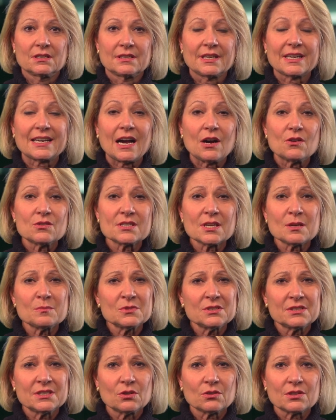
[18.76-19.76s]
Der
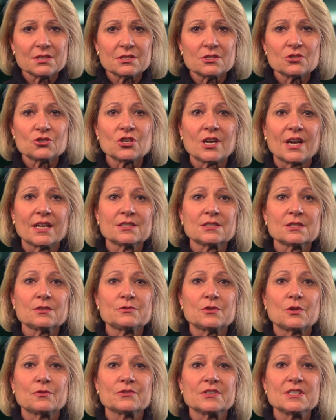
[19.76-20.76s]
grausame terroristische
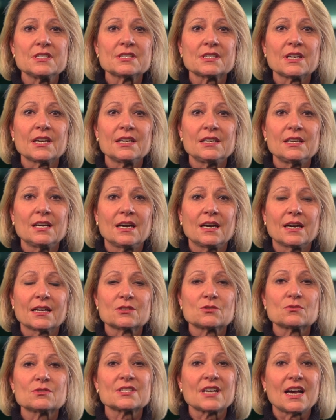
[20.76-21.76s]
Angriff auf Israel
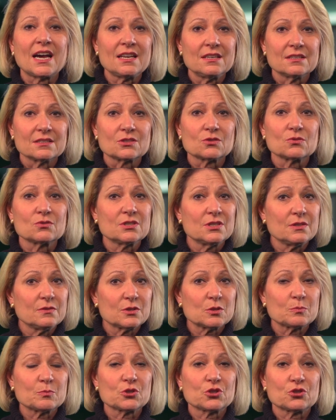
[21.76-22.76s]
hat uns alle
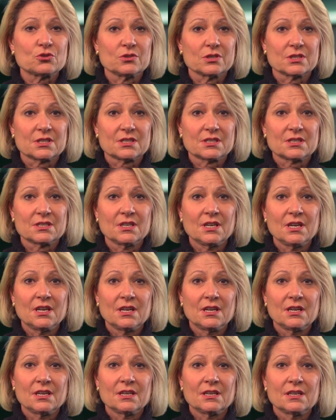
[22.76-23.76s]
zutiefst bestürzt.
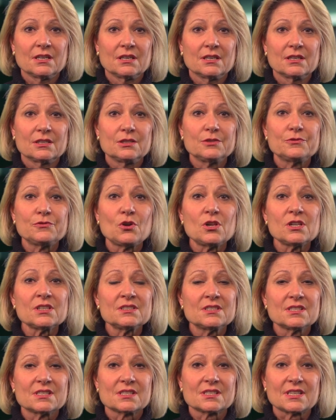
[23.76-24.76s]
Die
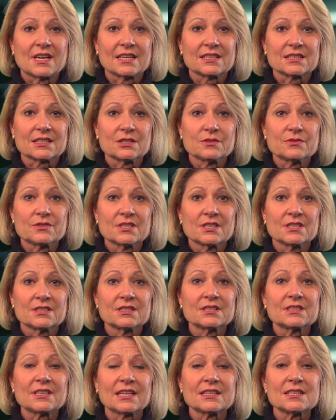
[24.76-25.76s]
Folgen dieses Angriffs
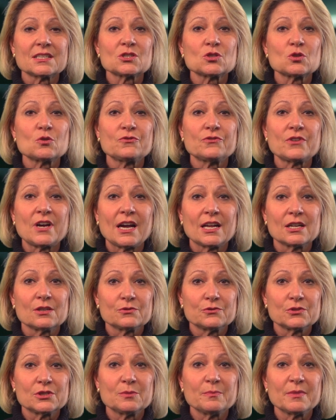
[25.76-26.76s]
sind katastrophal
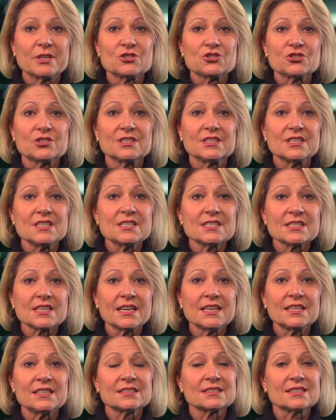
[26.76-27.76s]
für die Menschen in
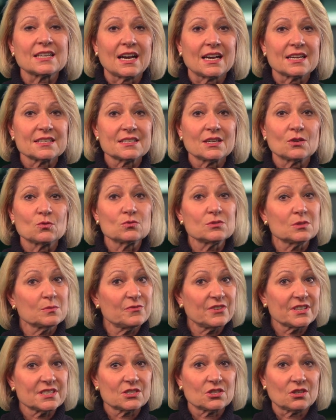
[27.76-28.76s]
Israel, in Gaza und
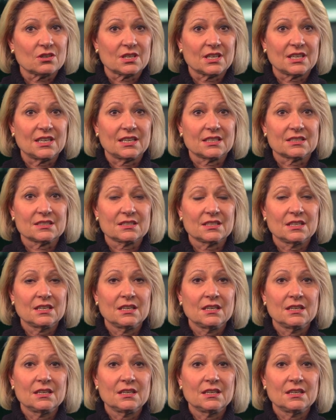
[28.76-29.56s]
im Westjordanland